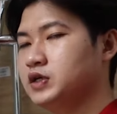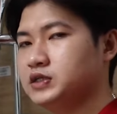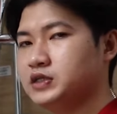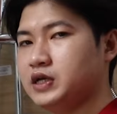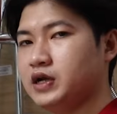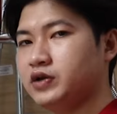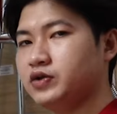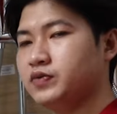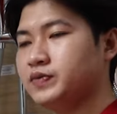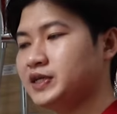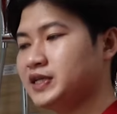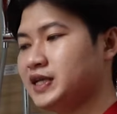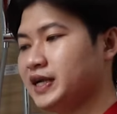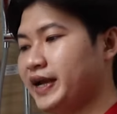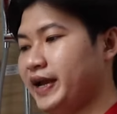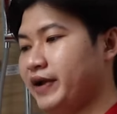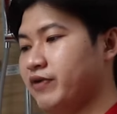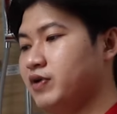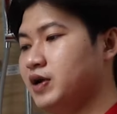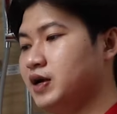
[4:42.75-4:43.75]
sau đó chúng ta sẽ
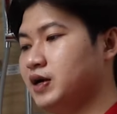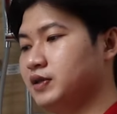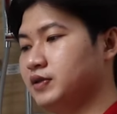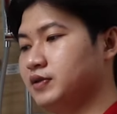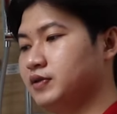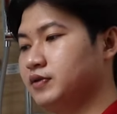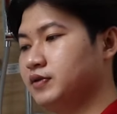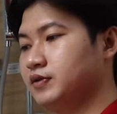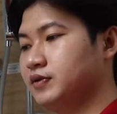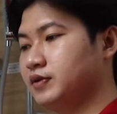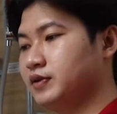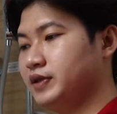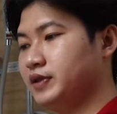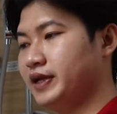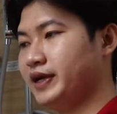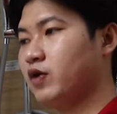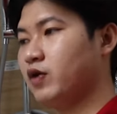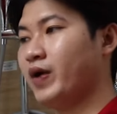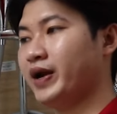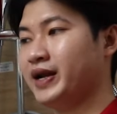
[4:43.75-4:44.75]
kéo lên
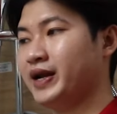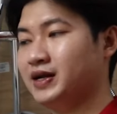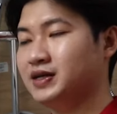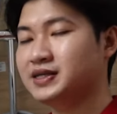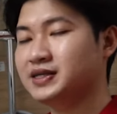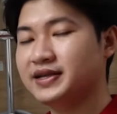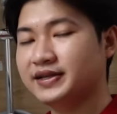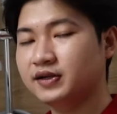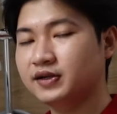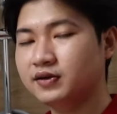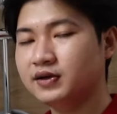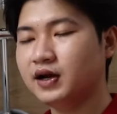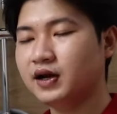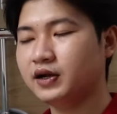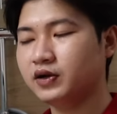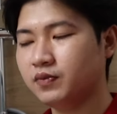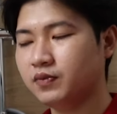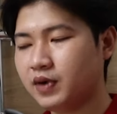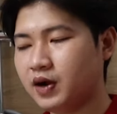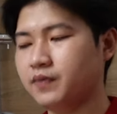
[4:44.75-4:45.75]
thì cái quạt này nó sẽ đứng
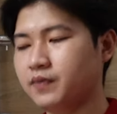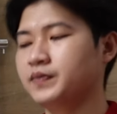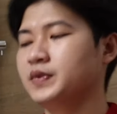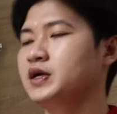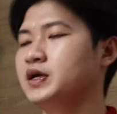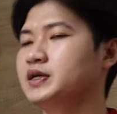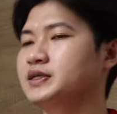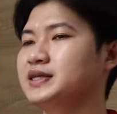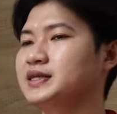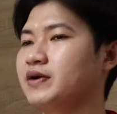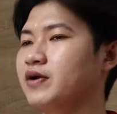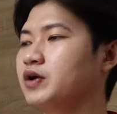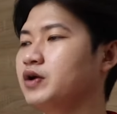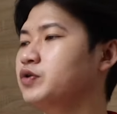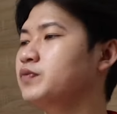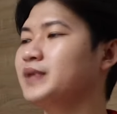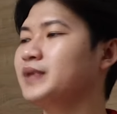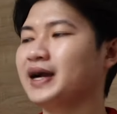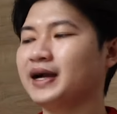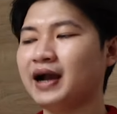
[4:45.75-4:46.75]
lên đúng không sau đó
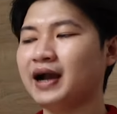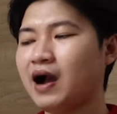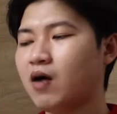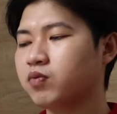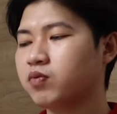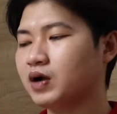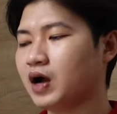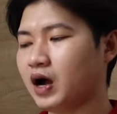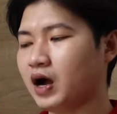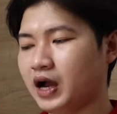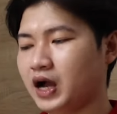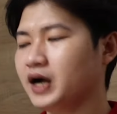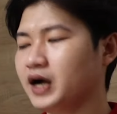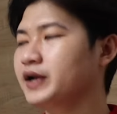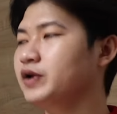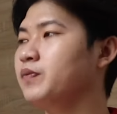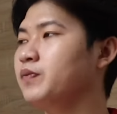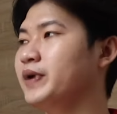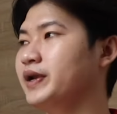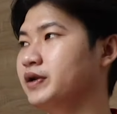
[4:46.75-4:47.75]
chúng ta không cần ấn
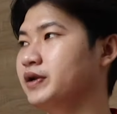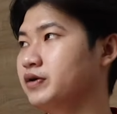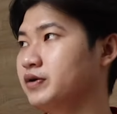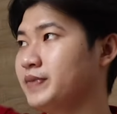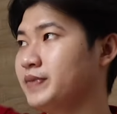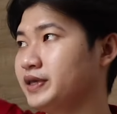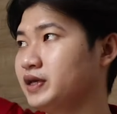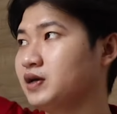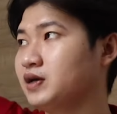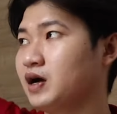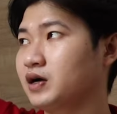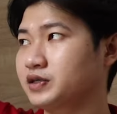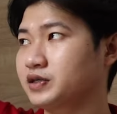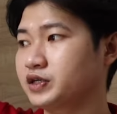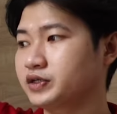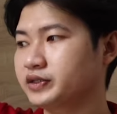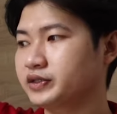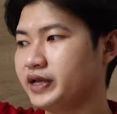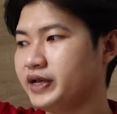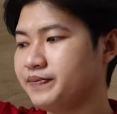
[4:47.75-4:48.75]
cái nút này nữa mà chỉ cần
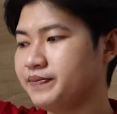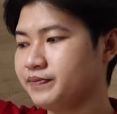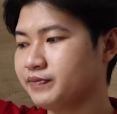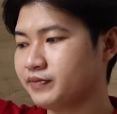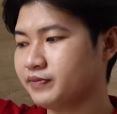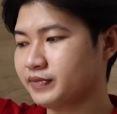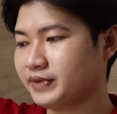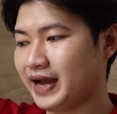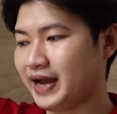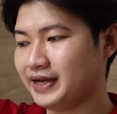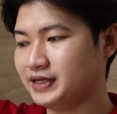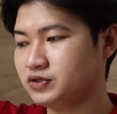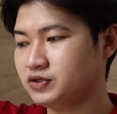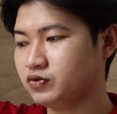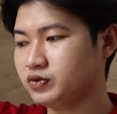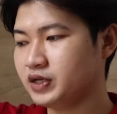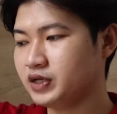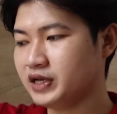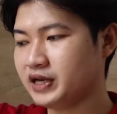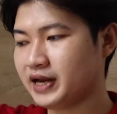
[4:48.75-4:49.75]
trực tiếp đẩy
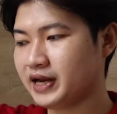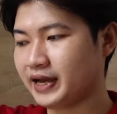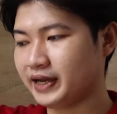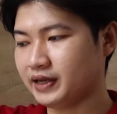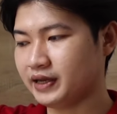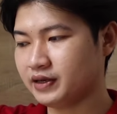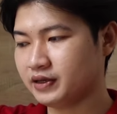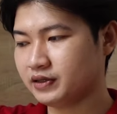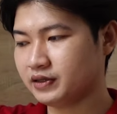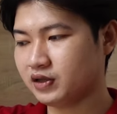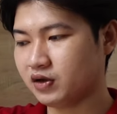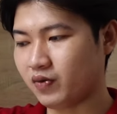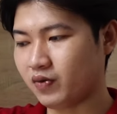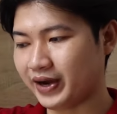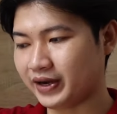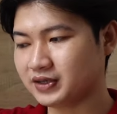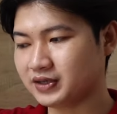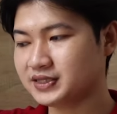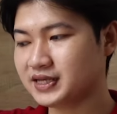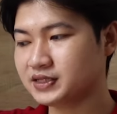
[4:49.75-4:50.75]
xuống như thế này thì
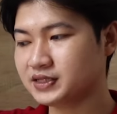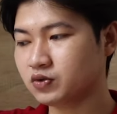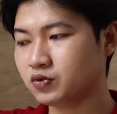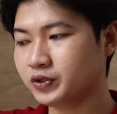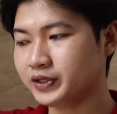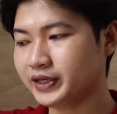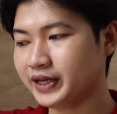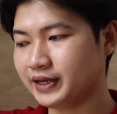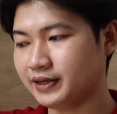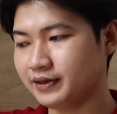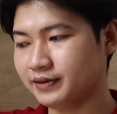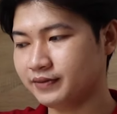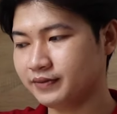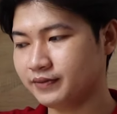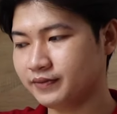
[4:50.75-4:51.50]
quạt nó sẽ xuống nha